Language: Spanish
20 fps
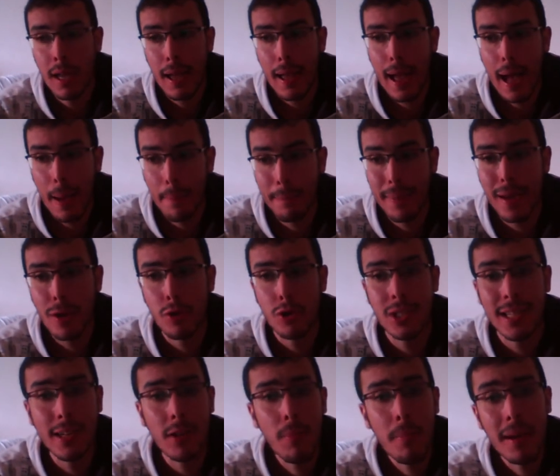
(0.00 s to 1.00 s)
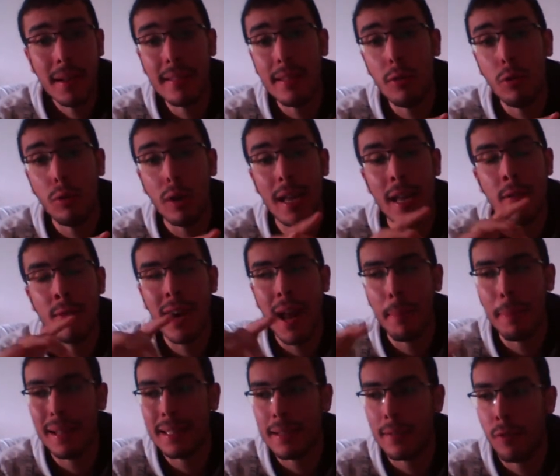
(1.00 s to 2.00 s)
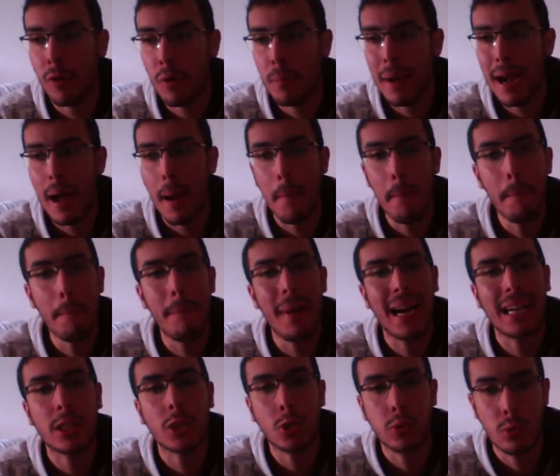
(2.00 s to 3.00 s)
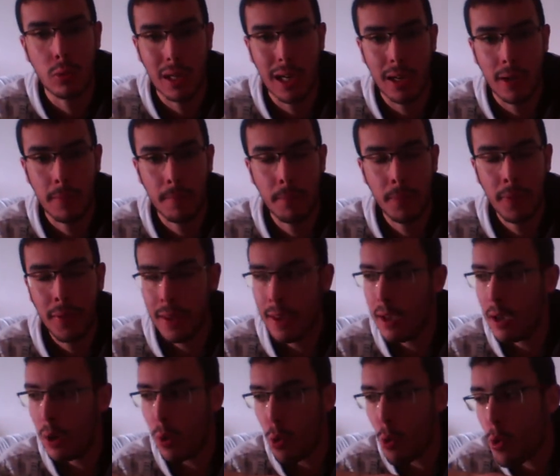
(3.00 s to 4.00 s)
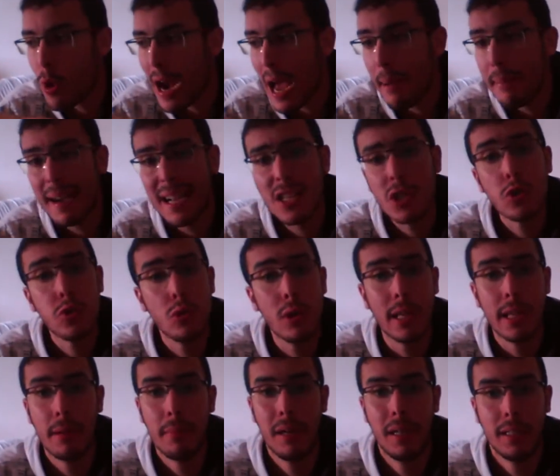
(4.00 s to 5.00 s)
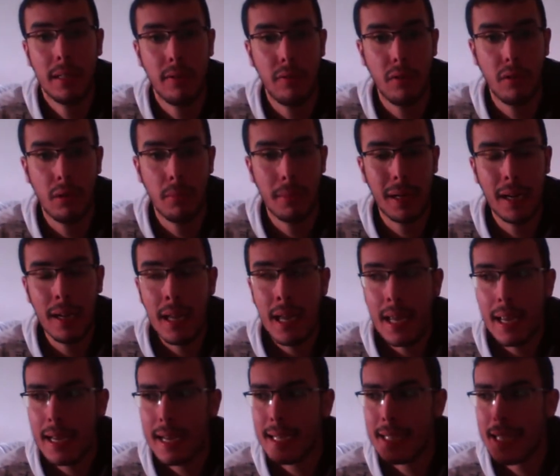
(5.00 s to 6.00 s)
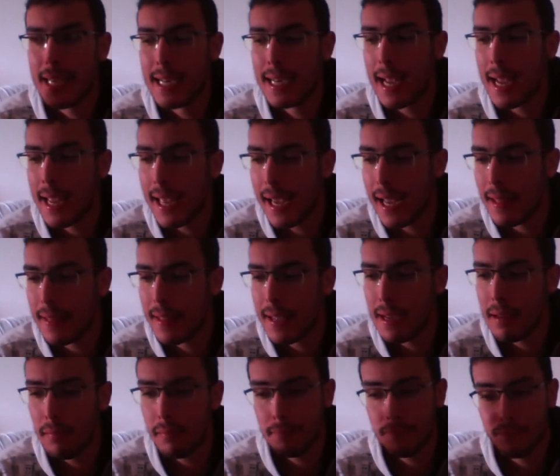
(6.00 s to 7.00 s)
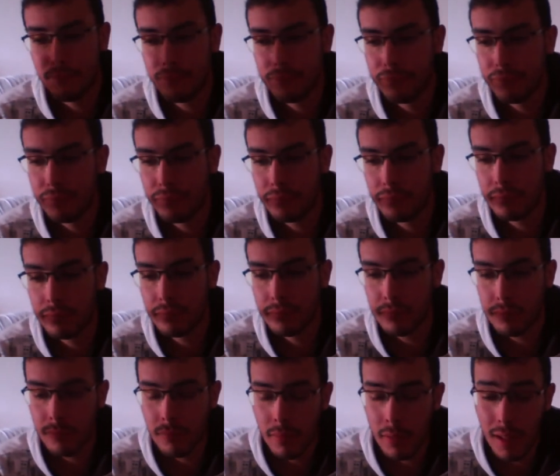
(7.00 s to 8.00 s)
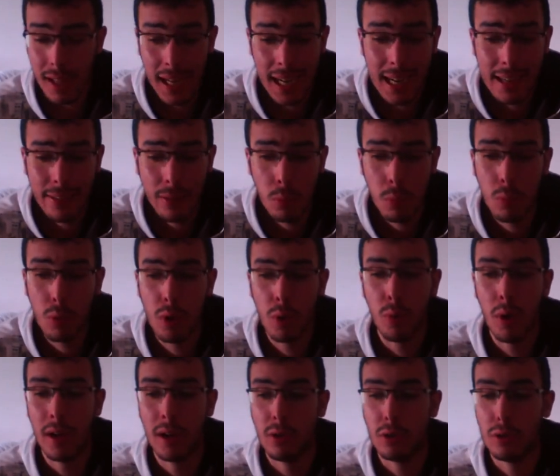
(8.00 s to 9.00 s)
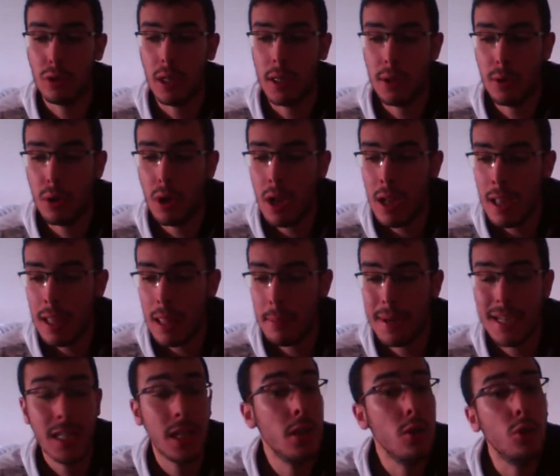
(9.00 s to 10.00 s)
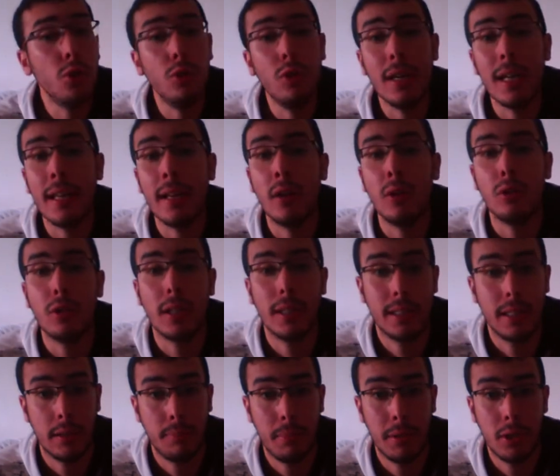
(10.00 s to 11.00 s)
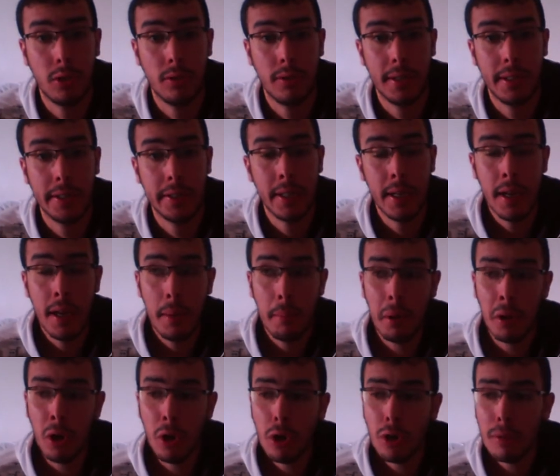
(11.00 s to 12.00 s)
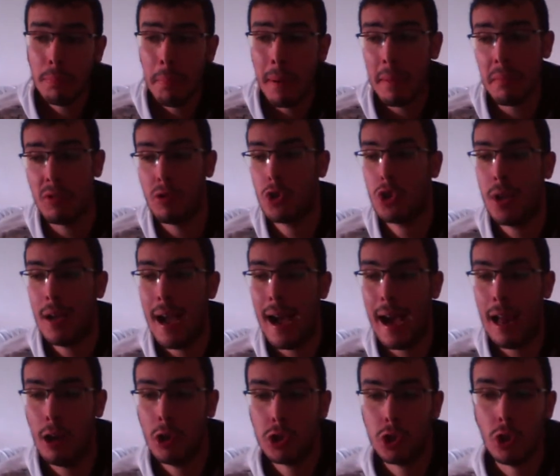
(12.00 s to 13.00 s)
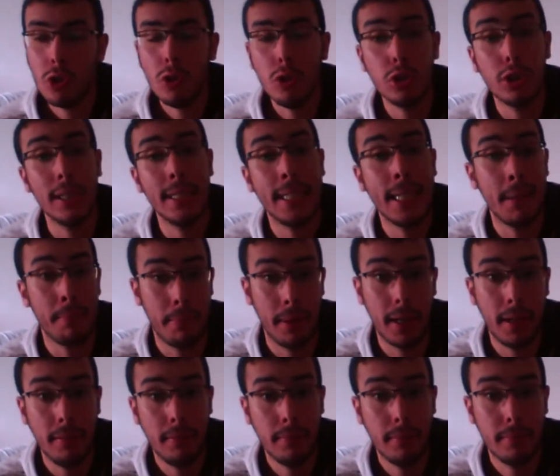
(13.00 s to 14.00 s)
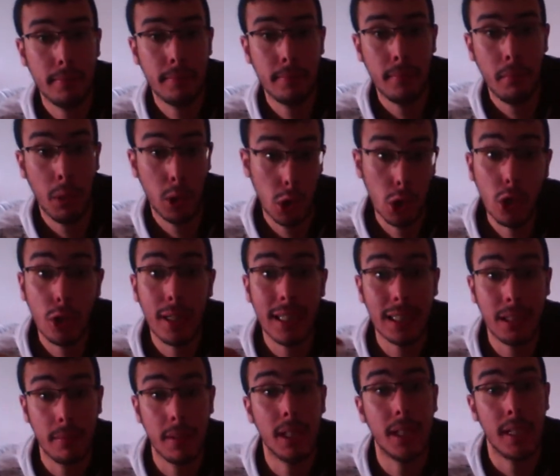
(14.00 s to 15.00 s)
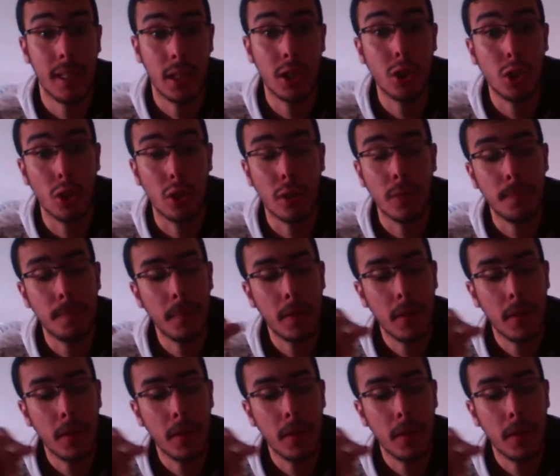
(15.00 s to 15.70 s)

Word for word: A peor, se ha convertido en una plataforma basura. Una basura de plataforma. Que sí que hay gente que hace muy buen contenido y más, y no tengo nada en contra de estas personas. Pero vemos a los tontos de siempre, vosotros ya sabéis quiénes son.